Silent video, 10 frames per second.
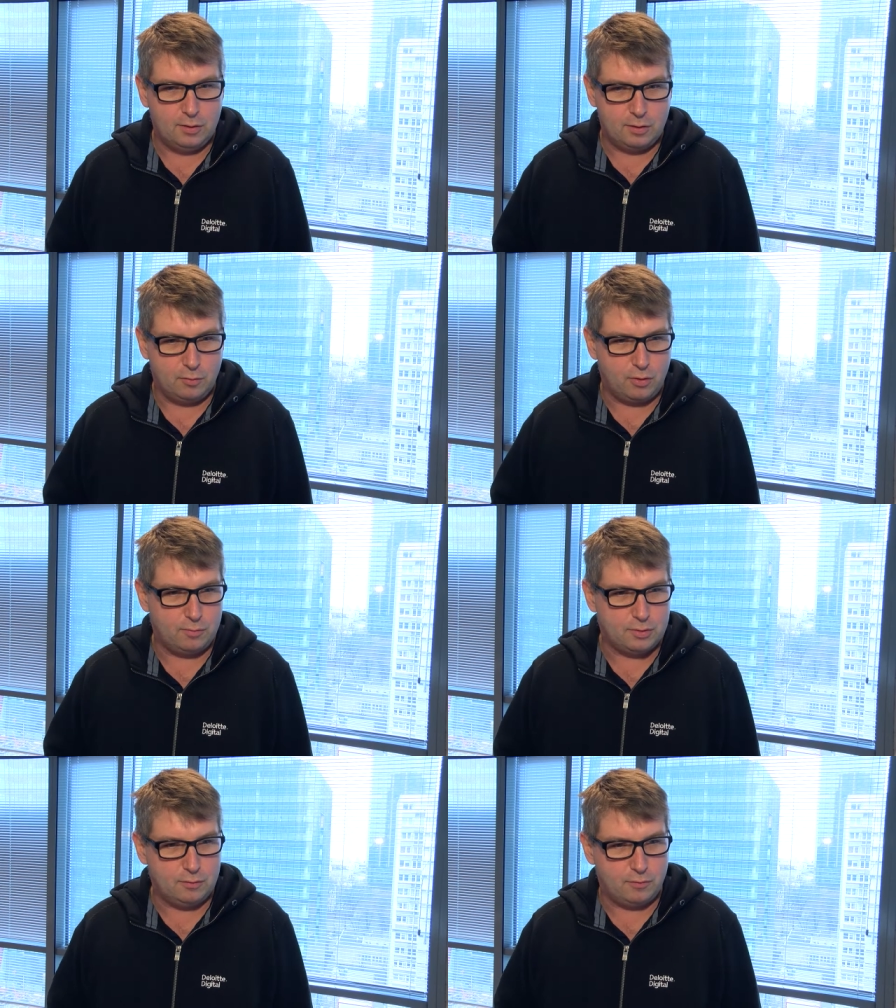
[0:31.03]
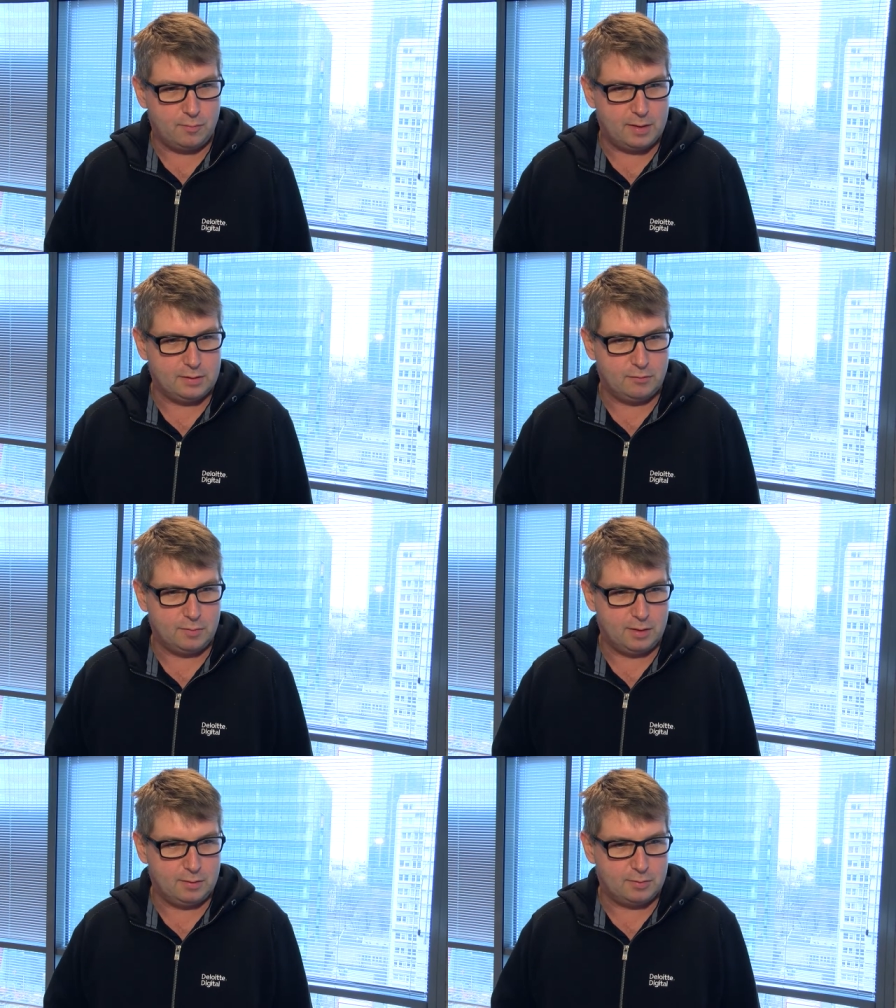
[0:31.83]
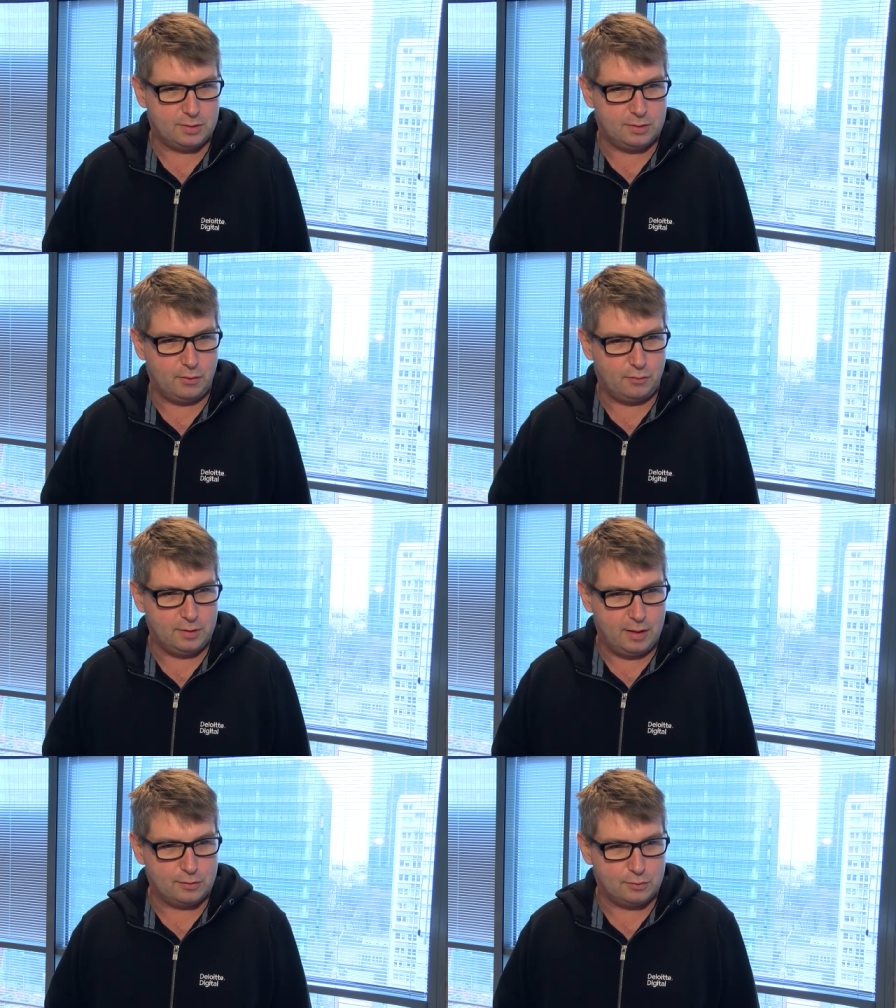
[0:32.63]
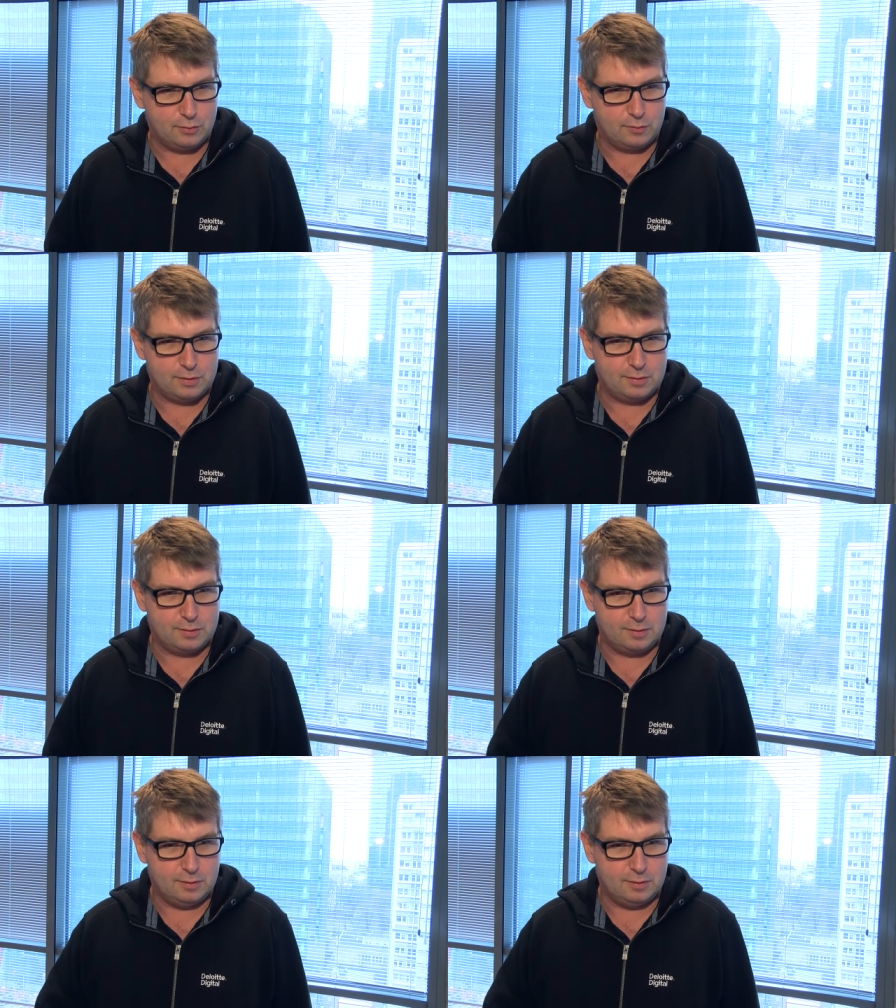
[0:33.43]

To mogą być informacje wymieniane przez dział finansów z,